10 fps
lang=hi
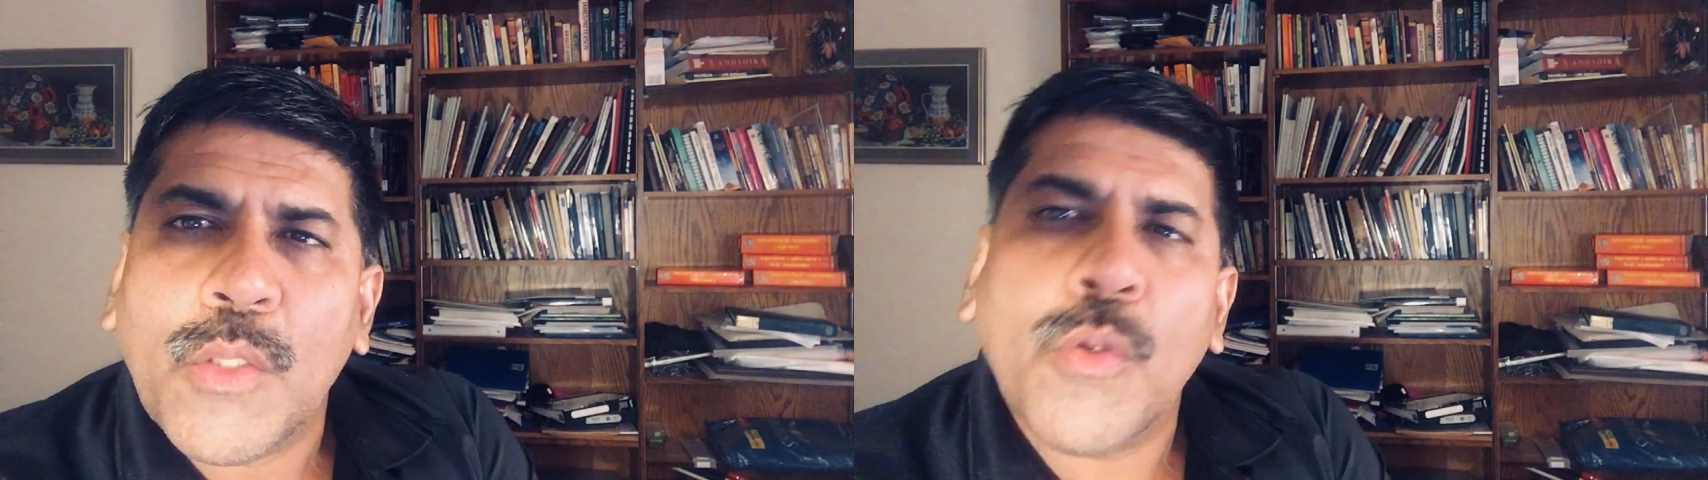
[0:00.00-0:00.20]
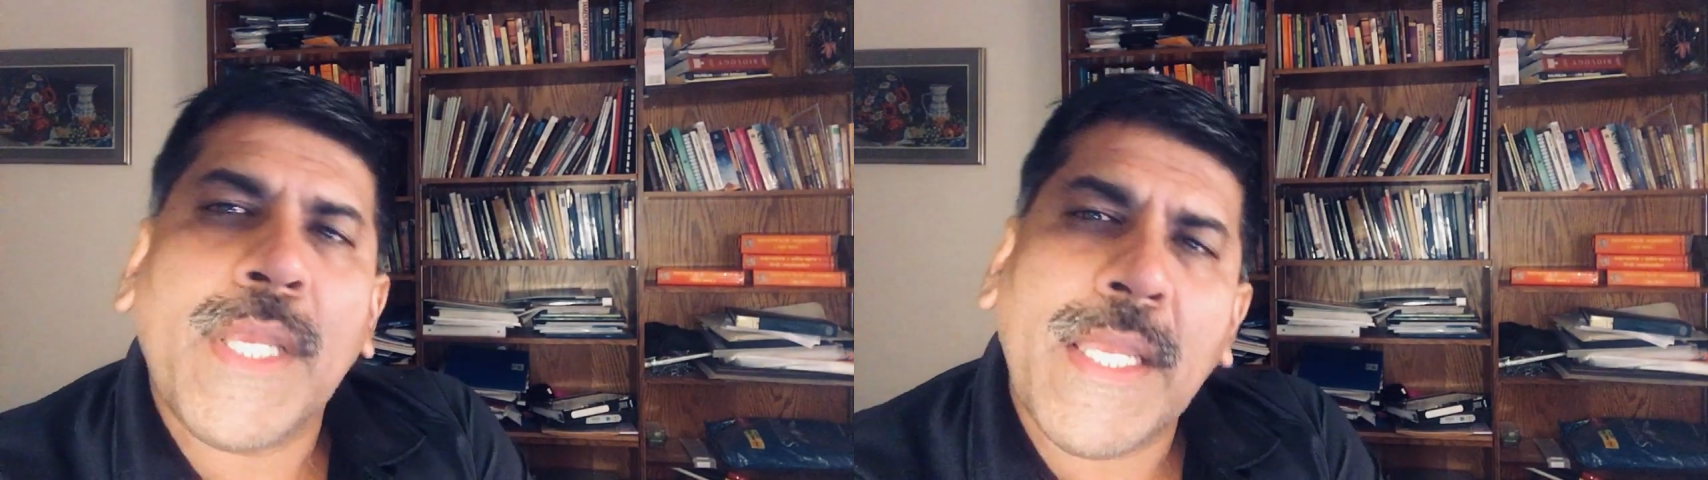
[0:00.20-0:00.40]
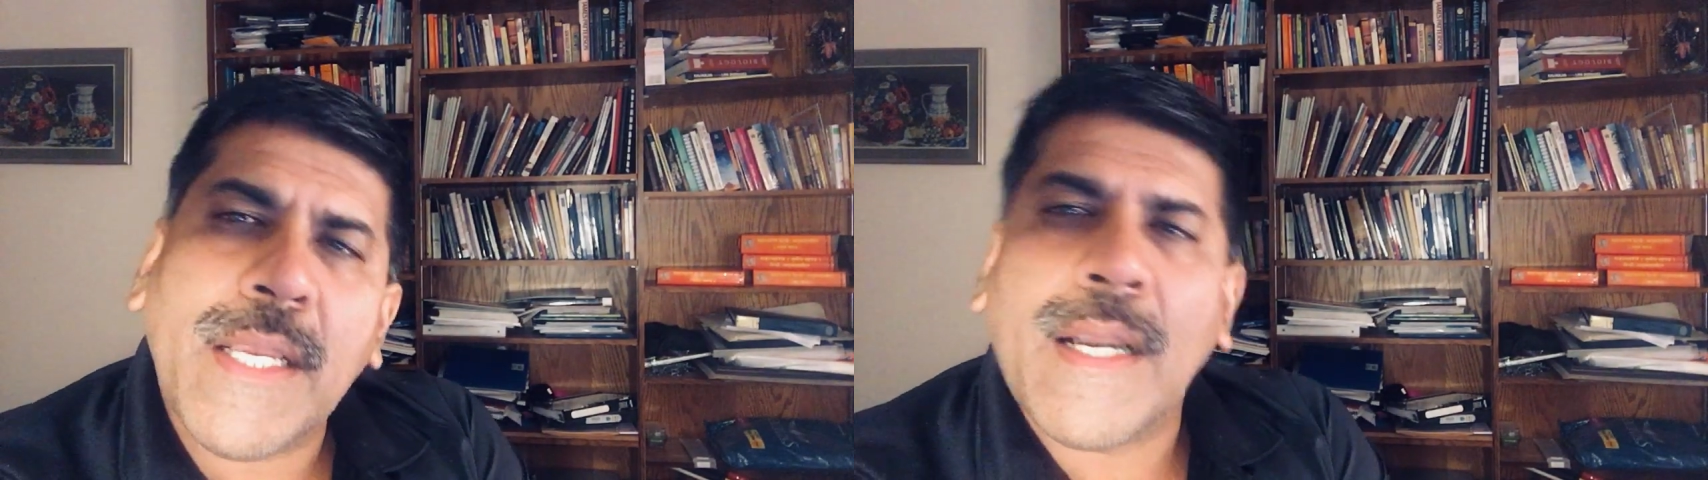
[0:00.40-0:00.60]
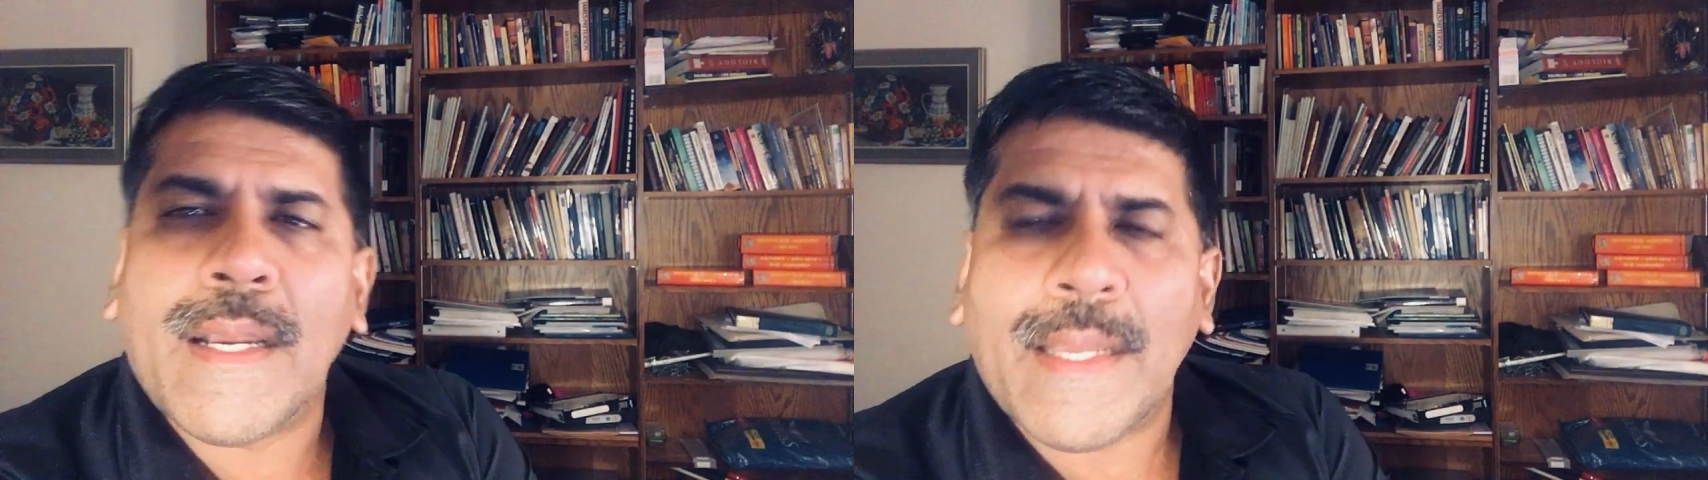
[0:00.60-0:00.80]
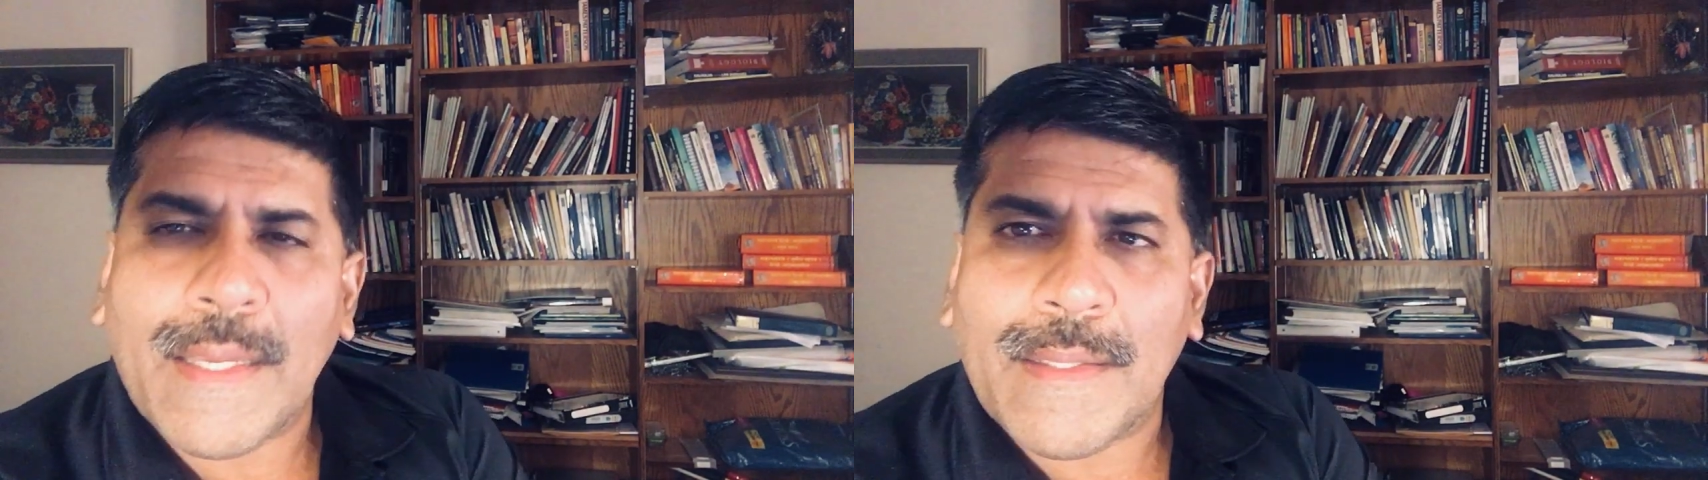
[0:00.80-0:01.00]
तो यही कहा
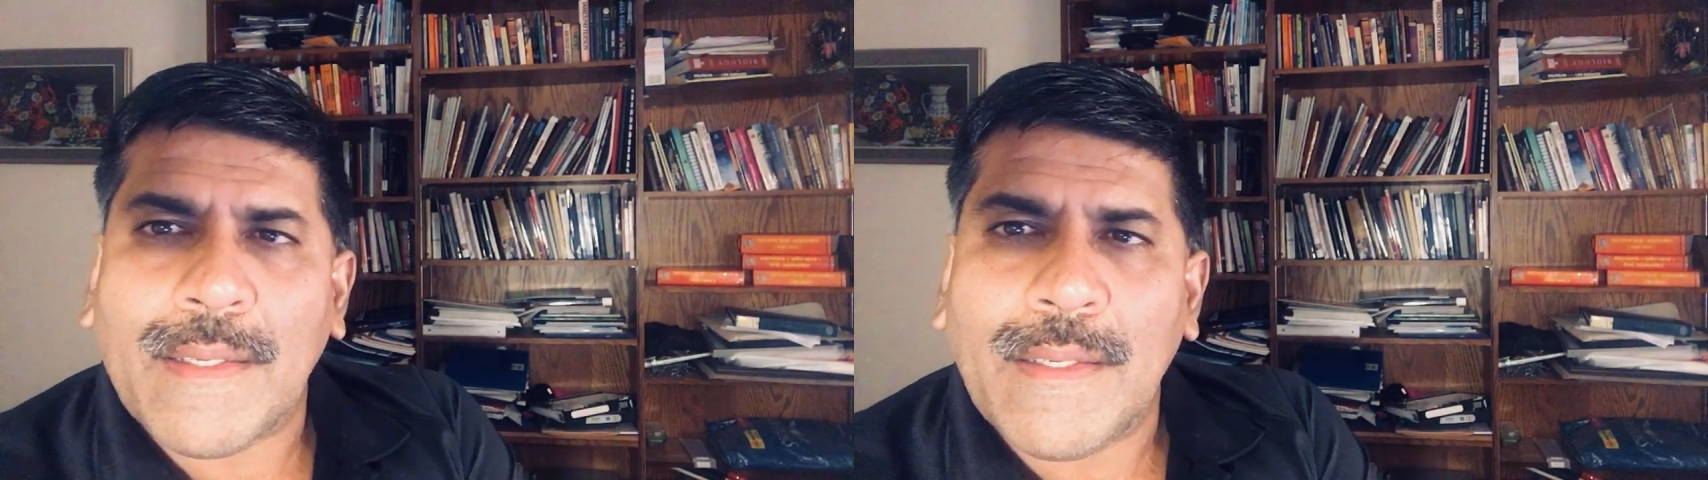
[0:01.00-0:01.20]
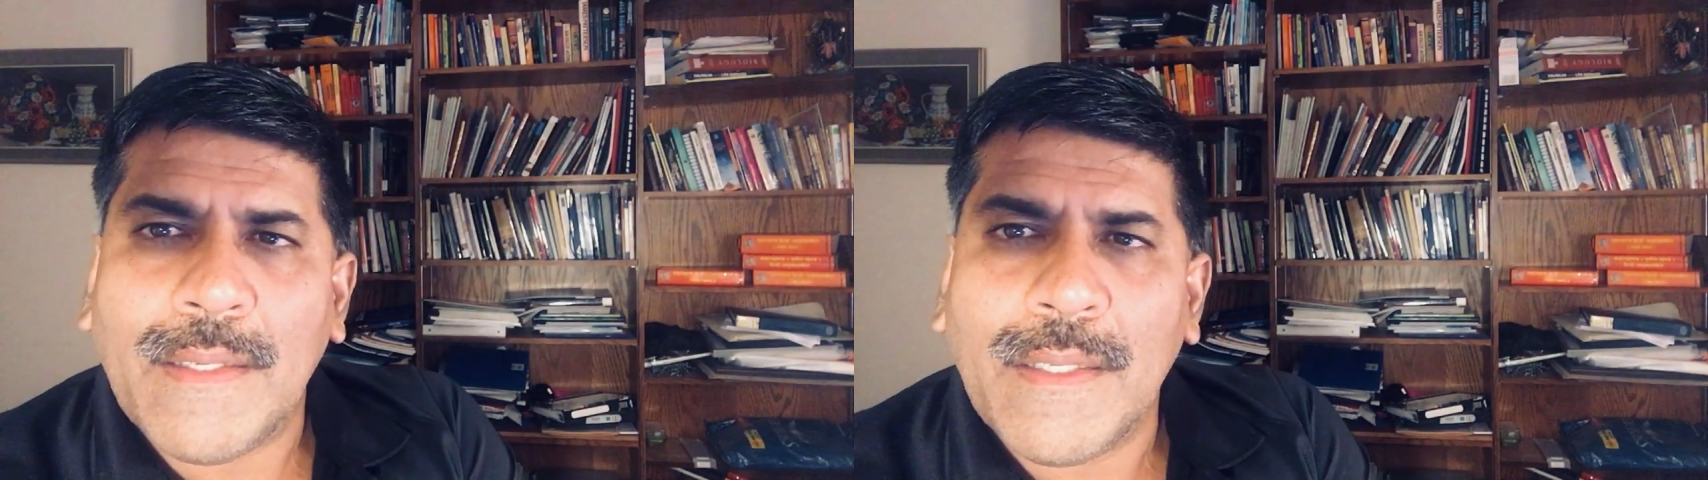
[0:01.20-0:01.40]
गया था